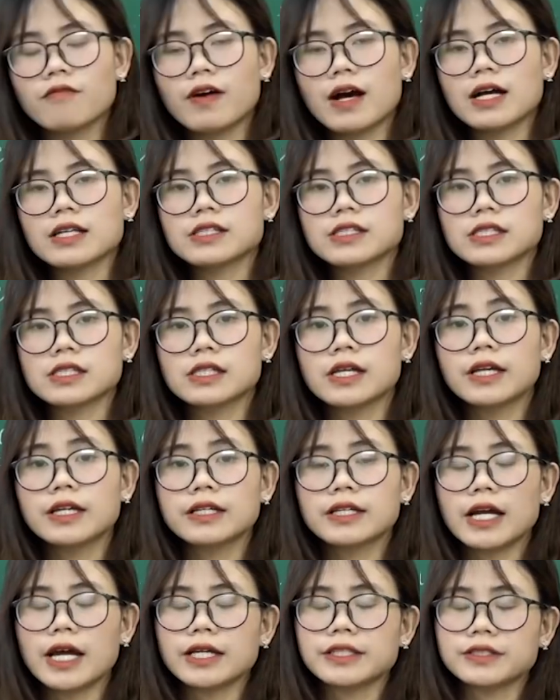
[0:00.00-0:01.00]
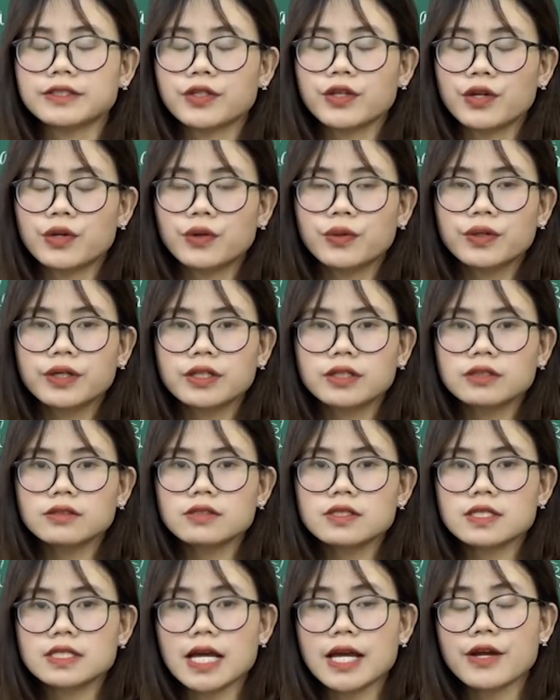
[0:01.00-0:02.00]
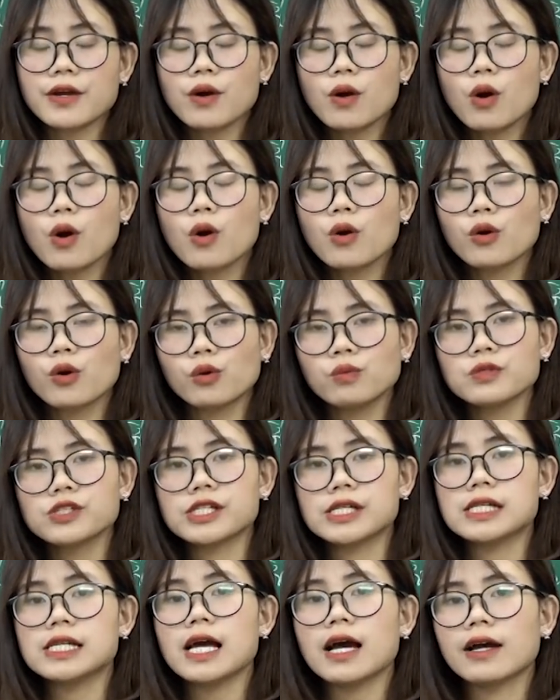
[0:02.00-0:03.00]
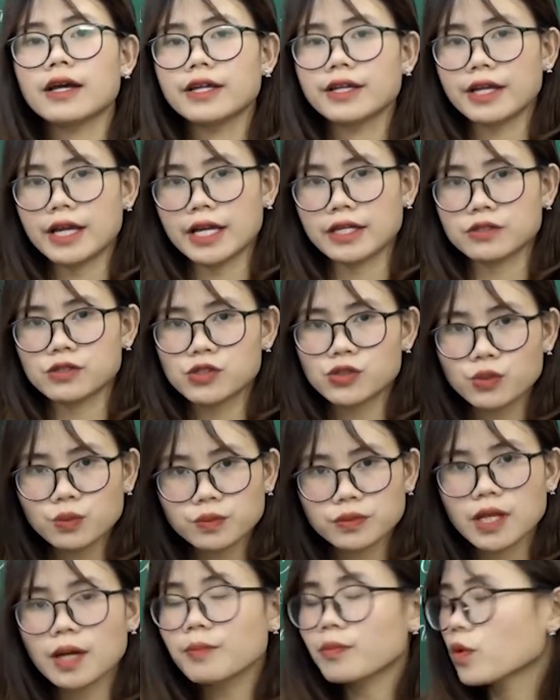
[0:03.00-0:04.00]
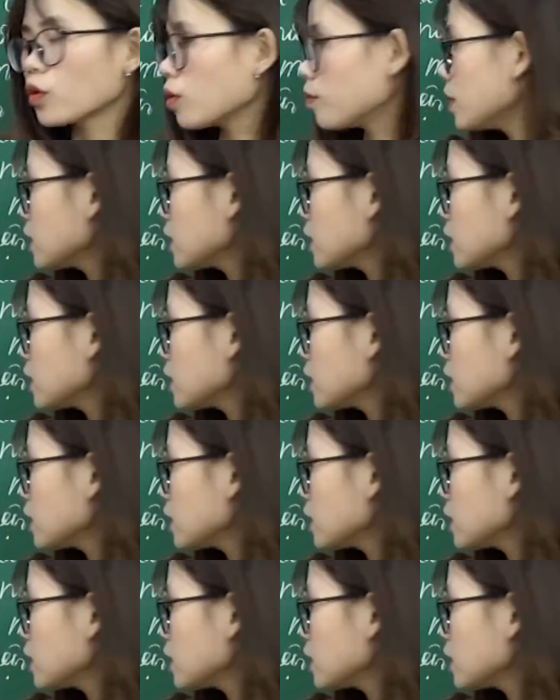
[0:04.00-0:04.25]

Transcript: và hình ảnh thiếu nữ say ngô cũng chính là hình ảnh trung tâm của